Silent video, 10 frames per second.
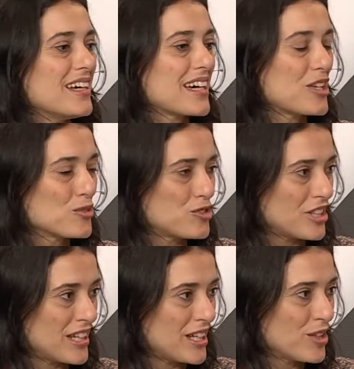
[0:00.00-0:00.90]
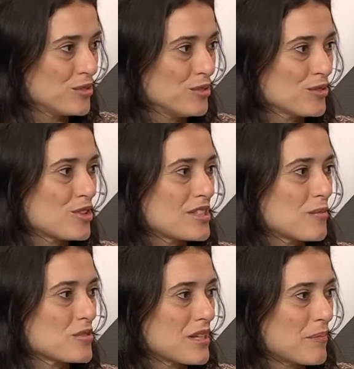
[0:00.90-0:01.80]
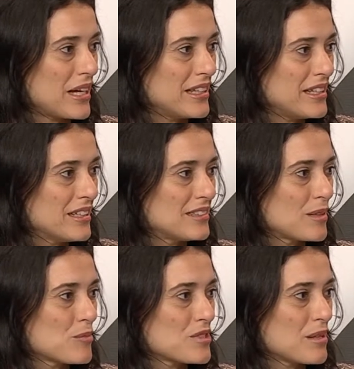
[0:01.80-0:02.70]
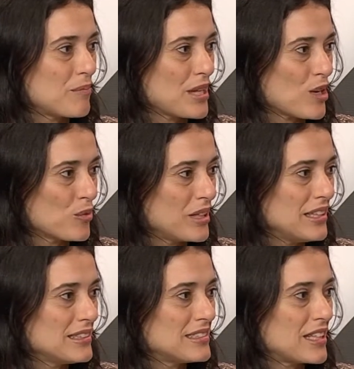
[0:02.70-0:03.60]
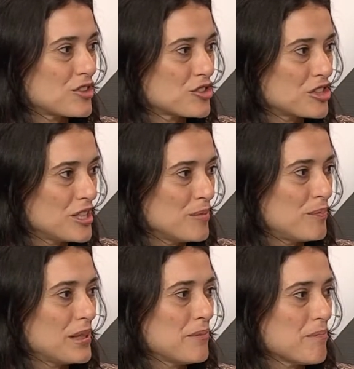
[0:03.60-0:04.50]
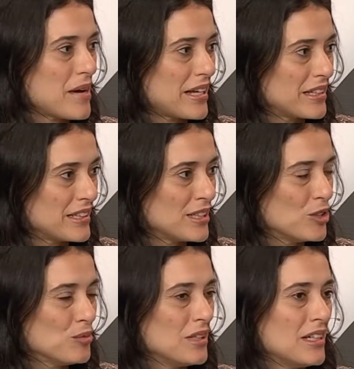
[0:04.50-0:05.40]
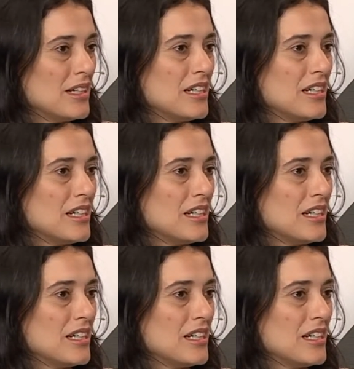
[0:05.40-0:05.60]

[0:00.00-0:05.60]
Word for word: Rio de Janeiro, nós temos na Bahia, temos em Piauí, Sergipe, Maranhão,